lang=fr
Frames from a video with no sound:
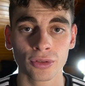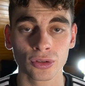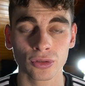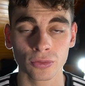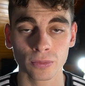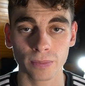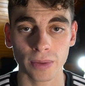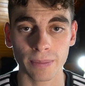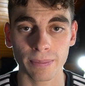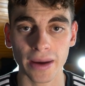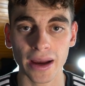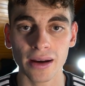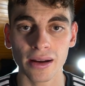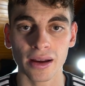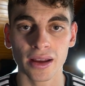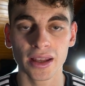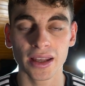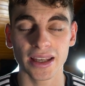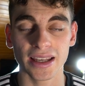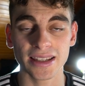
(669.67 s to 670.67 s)
votre compte PayPal,
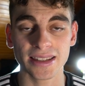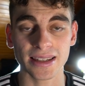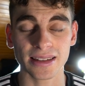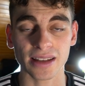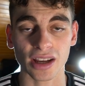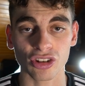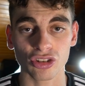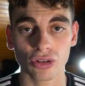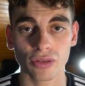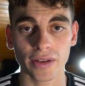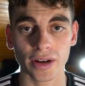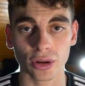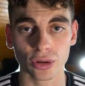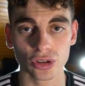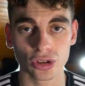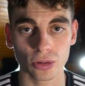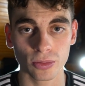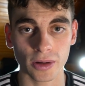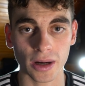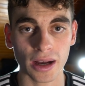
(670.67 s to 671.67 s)
et cet argent, on va le
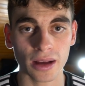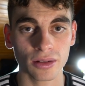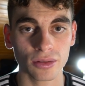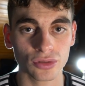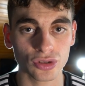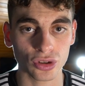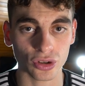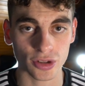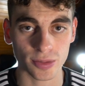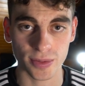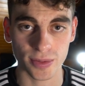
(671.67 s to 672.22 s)
recevoir sur